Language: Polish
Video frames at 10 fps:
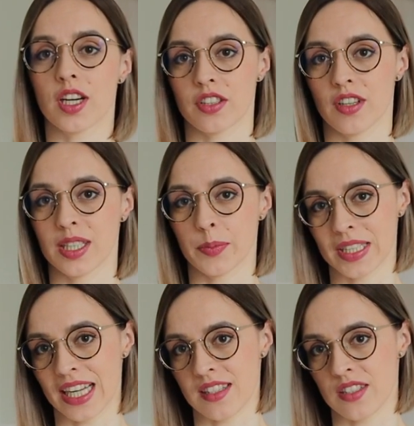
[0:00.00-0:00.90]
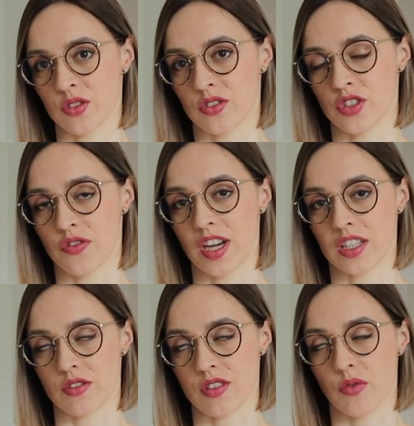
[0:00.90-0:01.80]
ketoadaptacji, to też
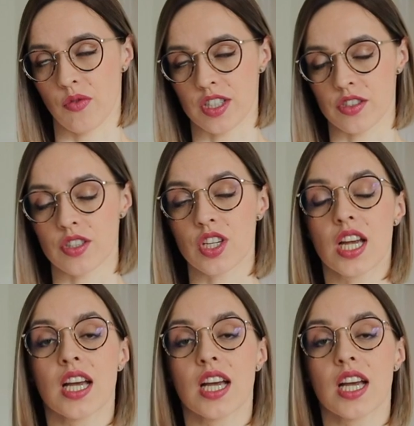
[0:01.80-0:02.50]
warto zauważyć.